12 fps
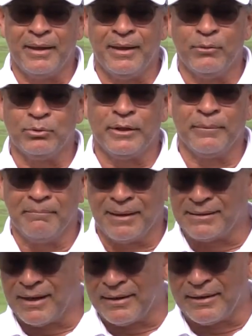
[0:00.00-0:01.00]
eh, ustedes
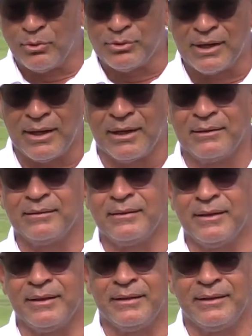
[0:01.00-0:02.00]
más tarde escucharán
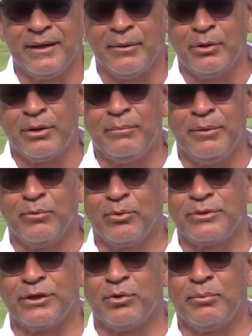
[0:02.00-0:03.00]
de labios del
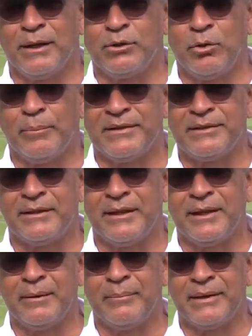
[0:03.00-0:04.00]
mismo señor Mato, el presidente
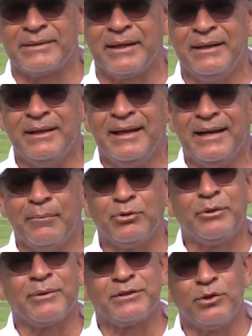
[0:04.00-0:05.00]
de la empresa, la
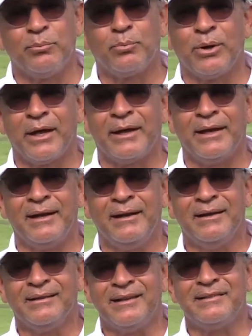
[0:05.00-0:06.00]
motivación por la que él
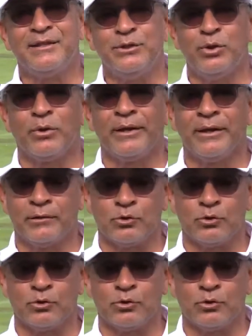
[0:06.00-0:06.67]
decidió que